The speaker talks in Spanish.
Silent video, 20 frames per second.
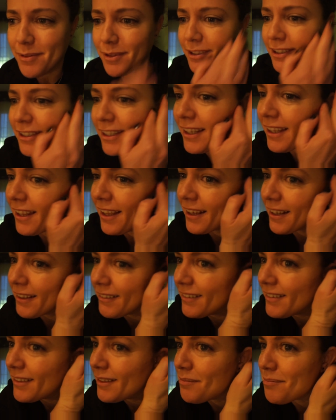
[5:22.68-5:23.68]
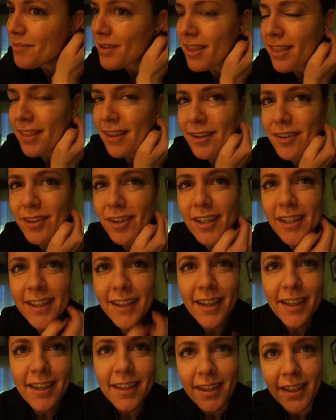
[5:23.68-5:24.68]
Porque acaban de empezar, jolín,
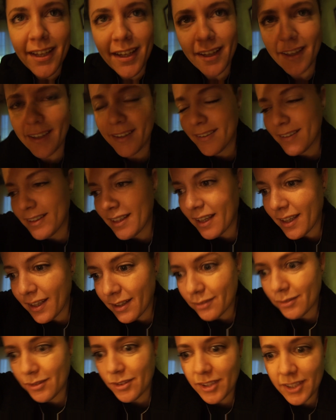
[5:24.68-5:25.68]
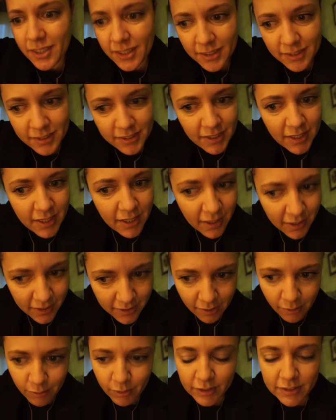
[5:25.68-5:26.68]
y hay algunos que ni siquiera han
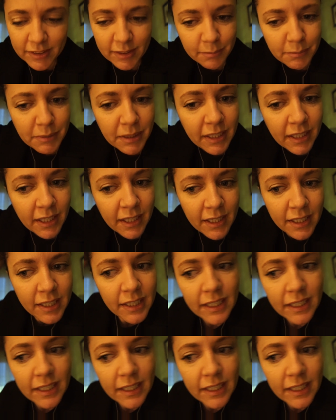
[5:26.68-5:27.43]
estado una semana